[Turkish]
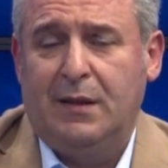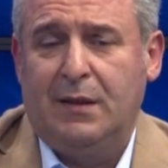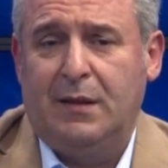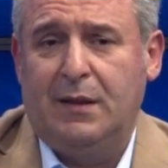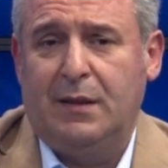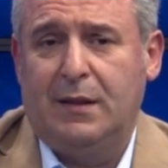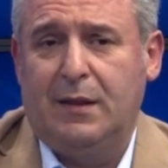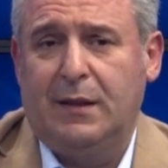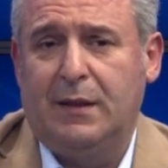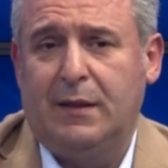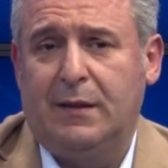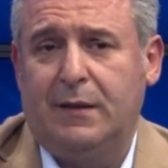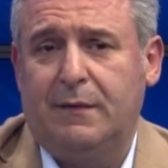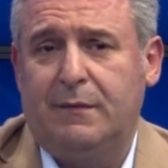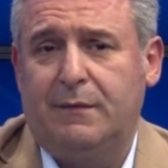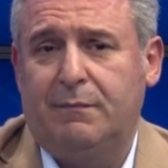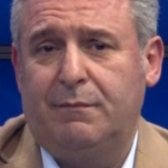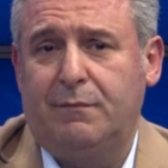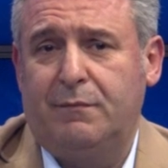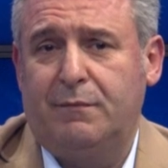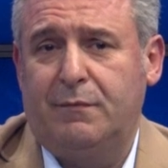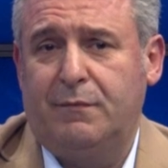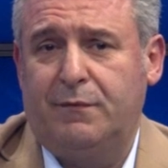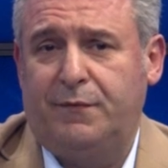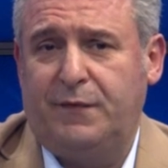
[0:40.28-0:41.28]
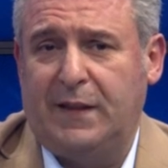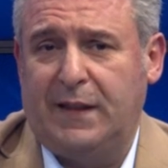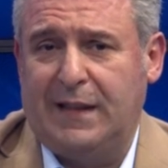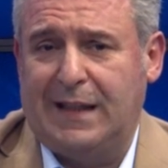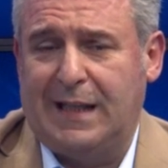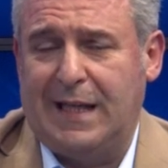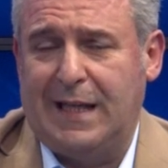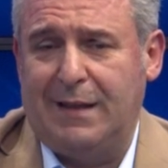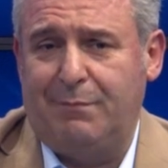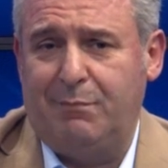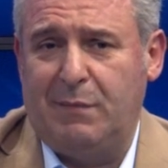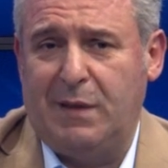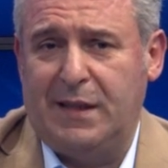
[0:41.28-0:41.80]
e,
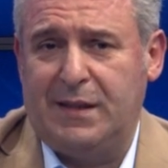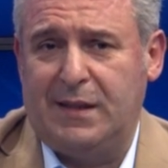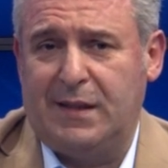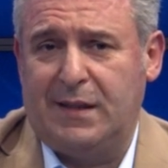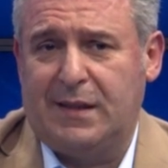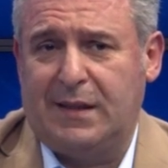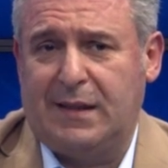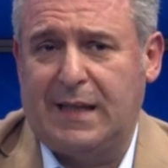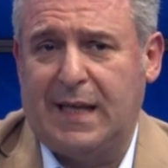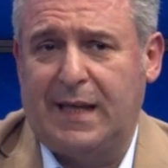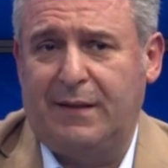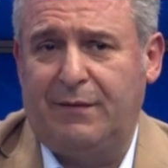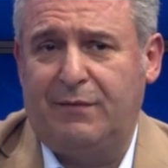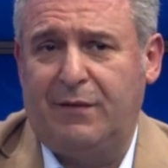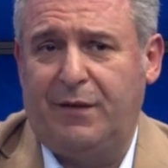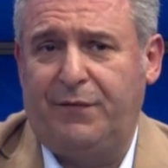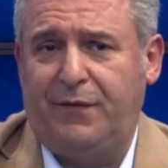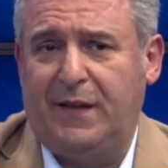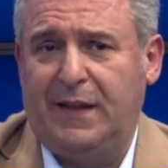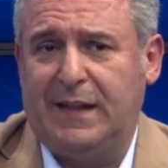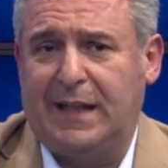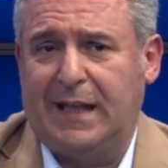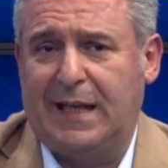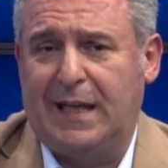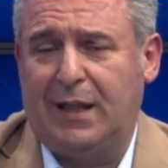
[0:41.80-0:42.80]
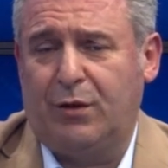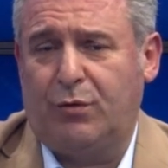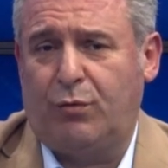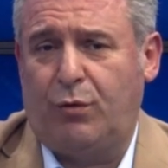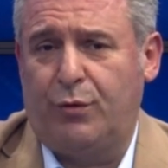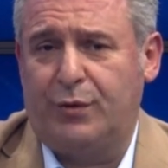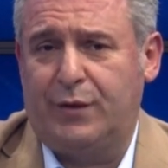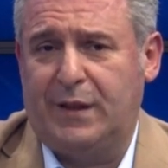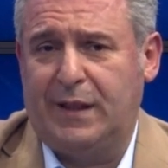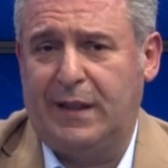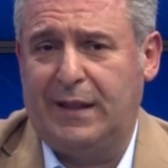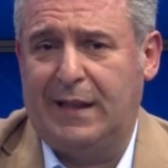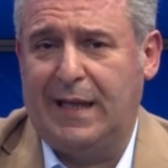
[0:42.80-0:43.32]
federal meclisten ve federal
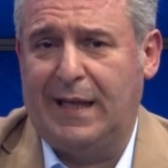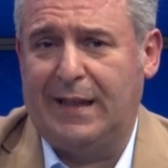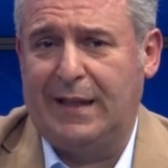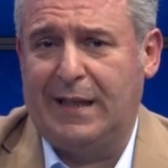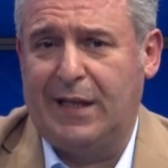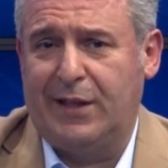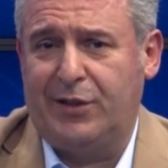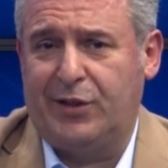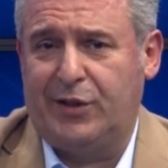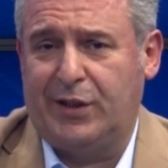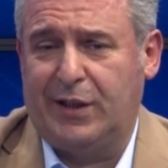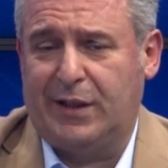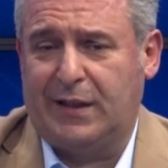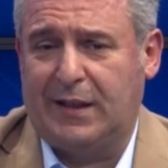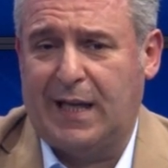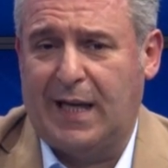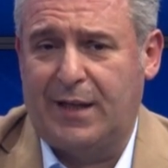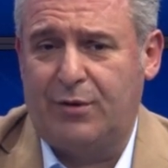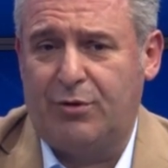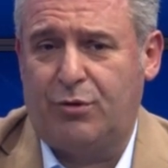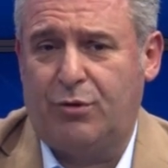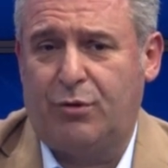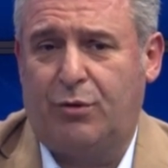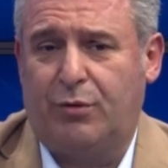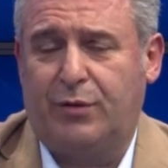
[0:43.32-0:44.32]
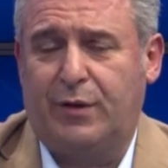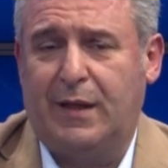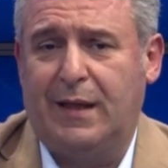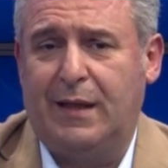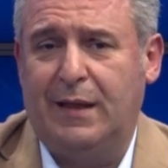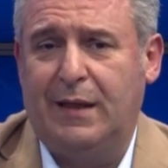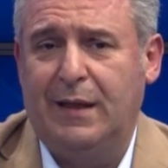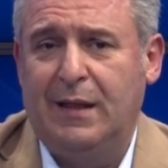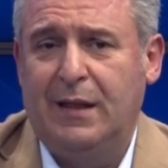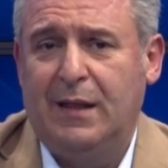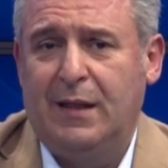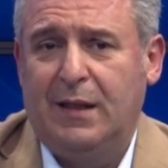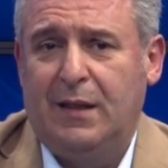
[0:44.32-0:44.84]
konseyden geçtikten
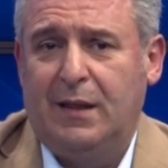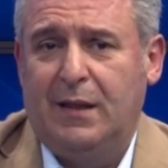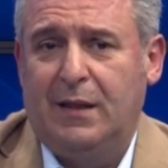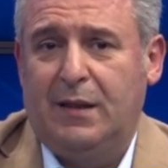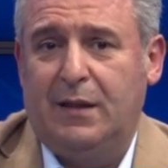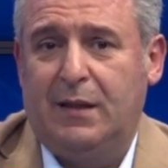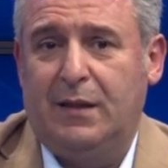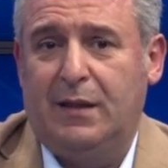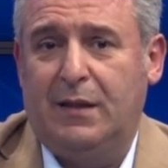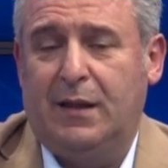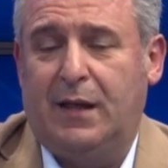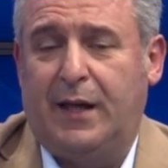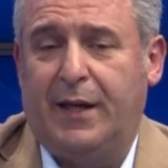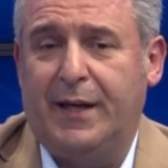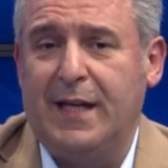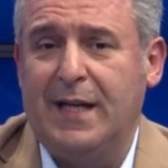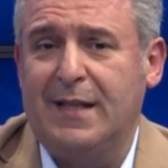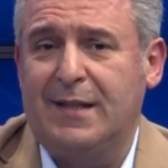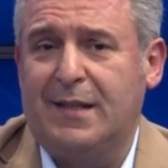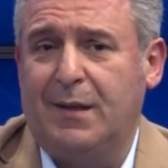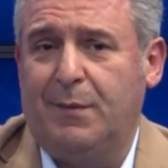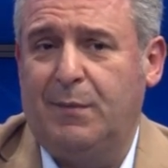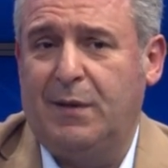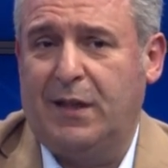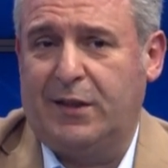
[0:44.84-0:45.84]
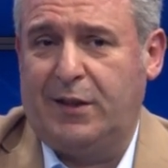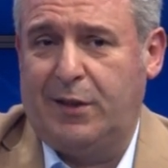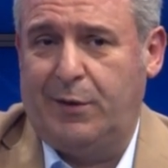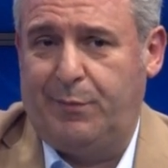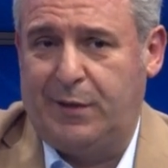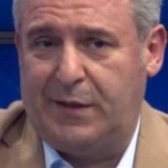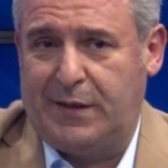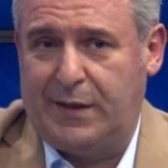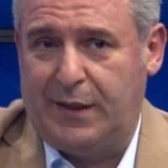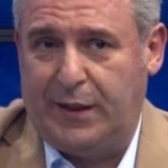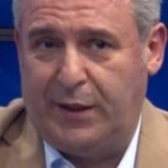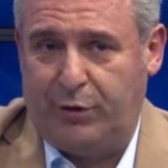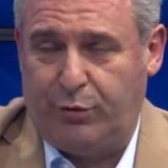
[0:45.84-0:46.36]
sonra e, Anayasa
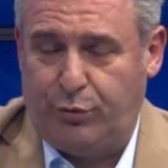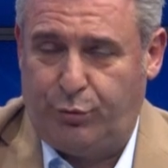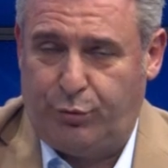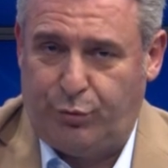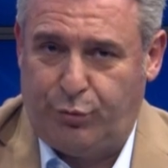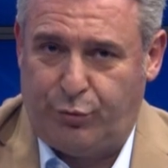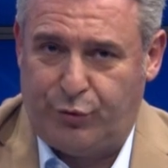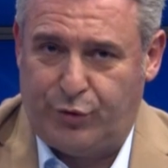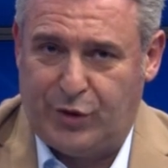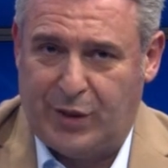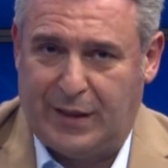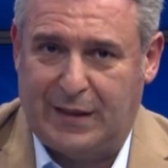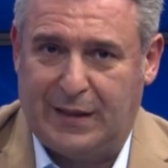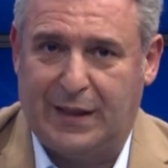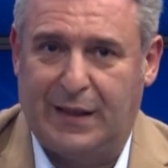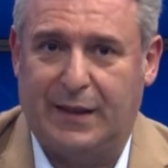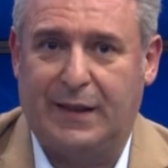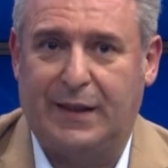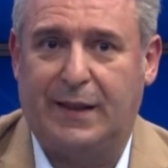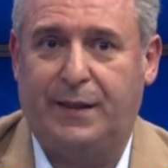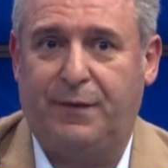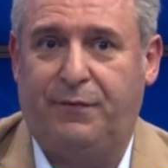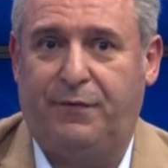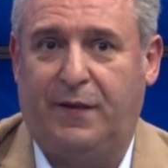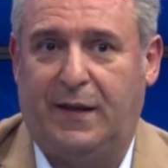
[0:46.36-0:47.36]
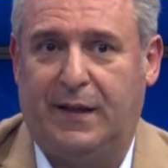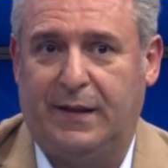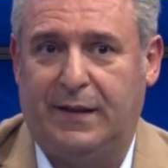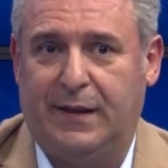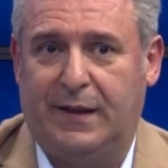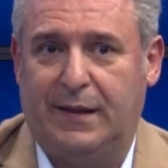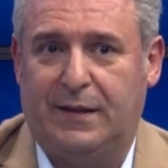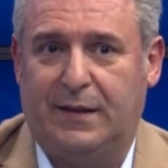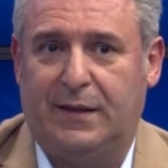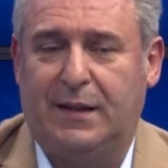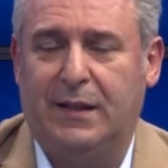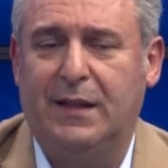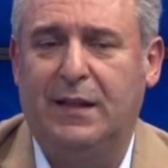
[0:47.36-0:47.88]
Mahkemesi'ne götüreceklerini
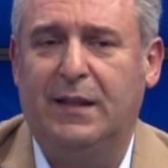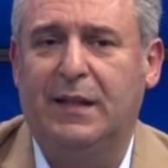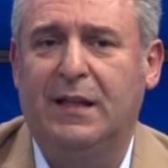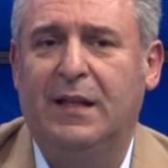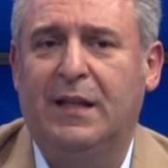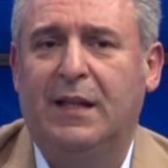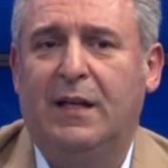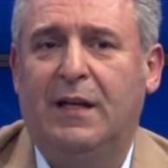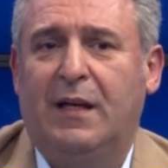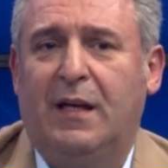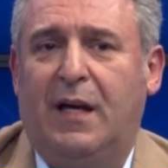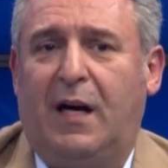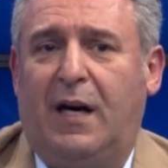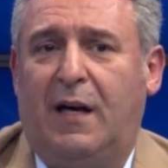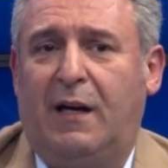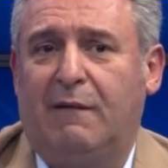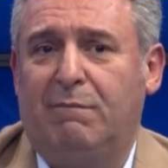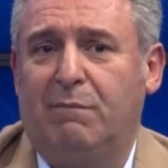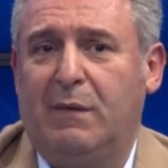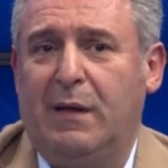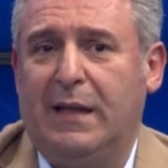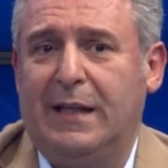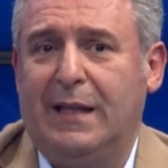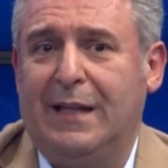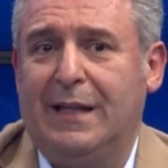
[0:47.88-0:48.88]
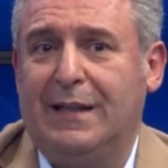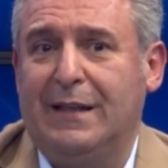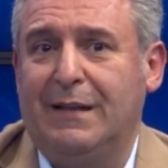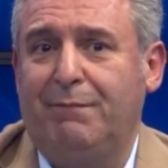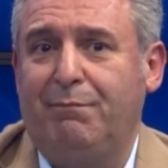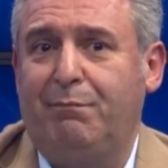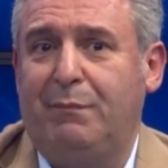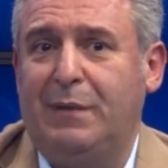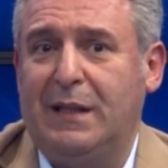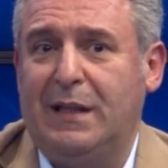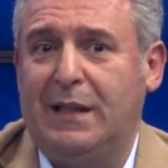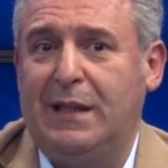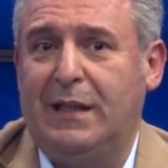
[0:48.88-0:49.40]
ifade etti.
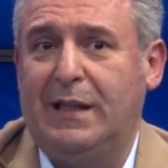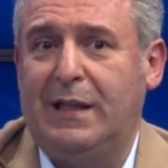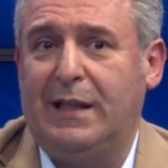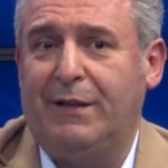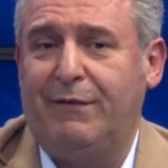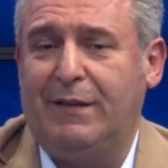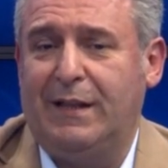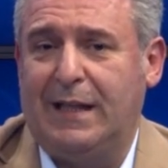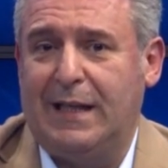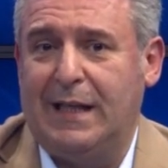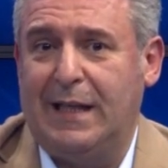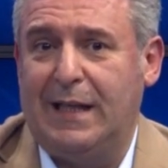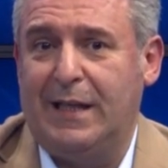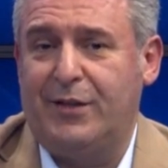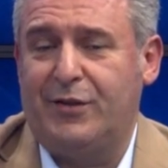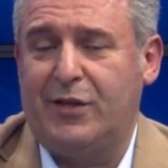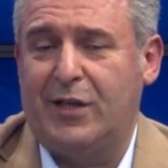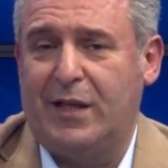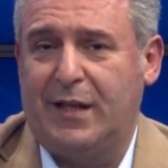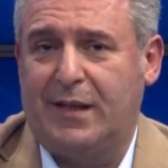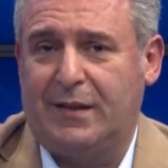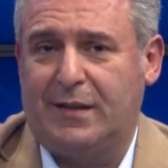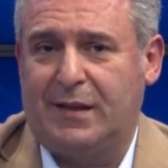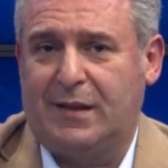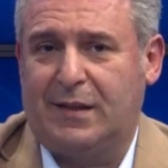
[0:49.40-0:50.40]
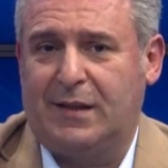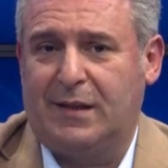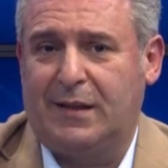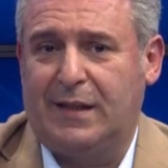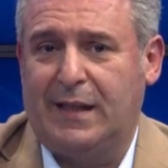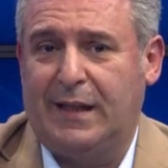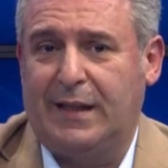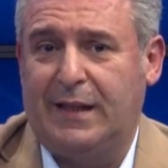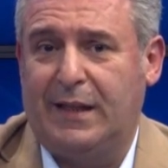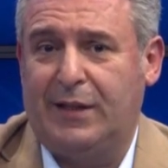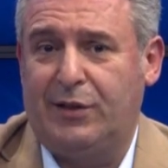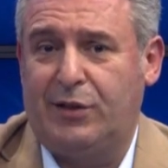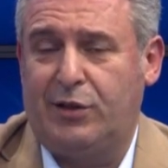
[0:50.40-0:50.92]
Almanya'nın birliği ve geleceği
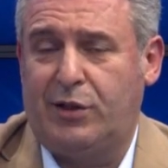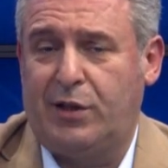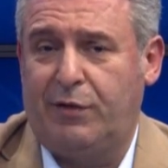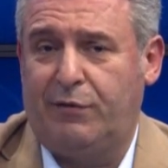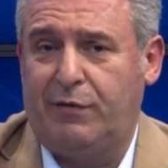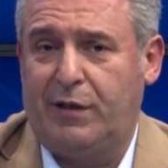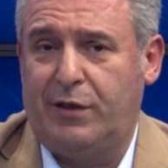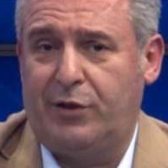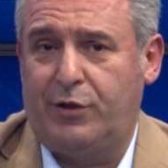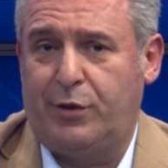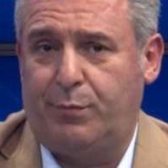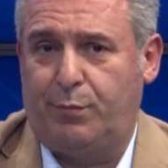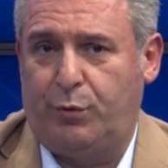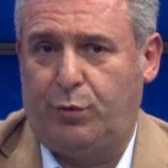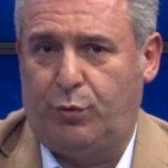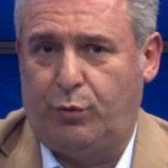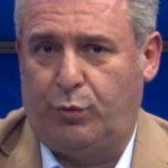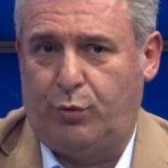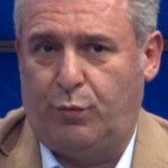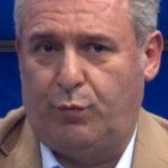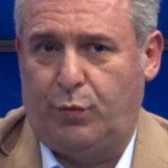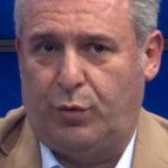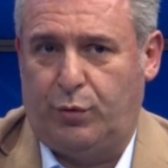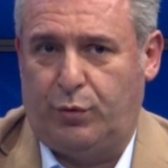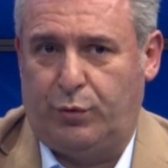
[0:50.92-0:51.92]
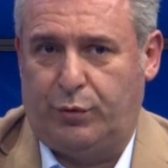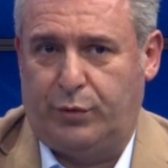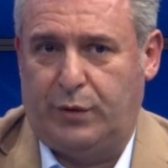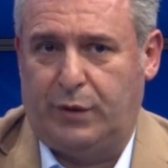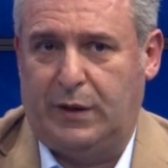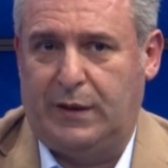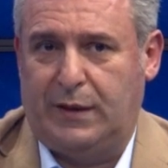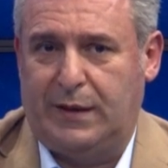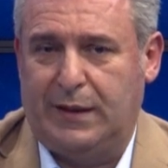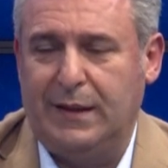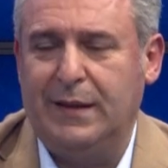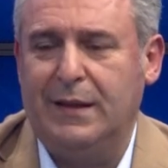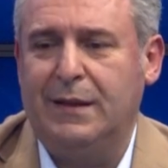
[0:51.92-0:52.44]
açısından endişe verici bir durum olur
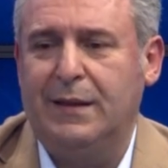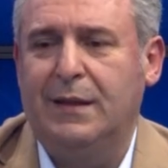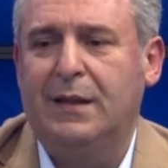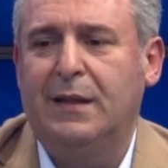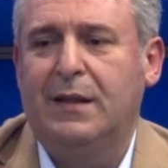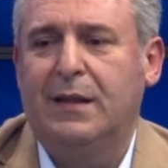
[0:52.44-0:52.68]
dedi.